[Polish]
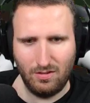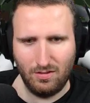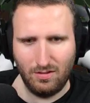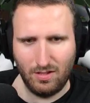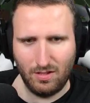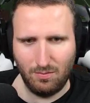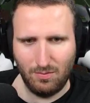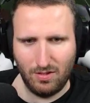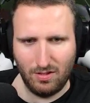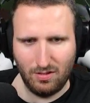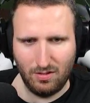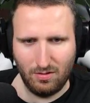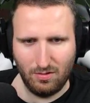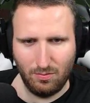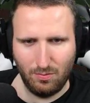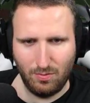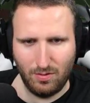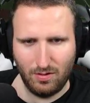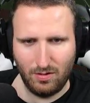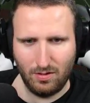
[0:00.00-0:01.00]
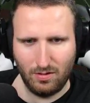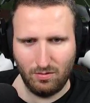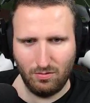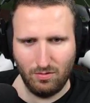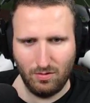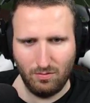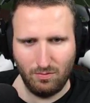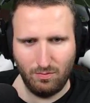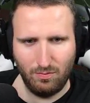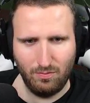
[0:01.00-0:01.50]
tak mi się tylko przed
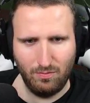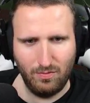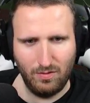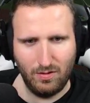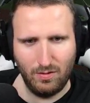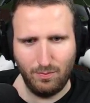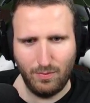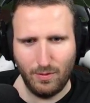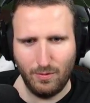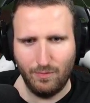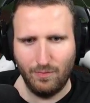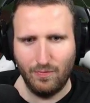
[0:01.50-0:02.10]
sekundą wysypało.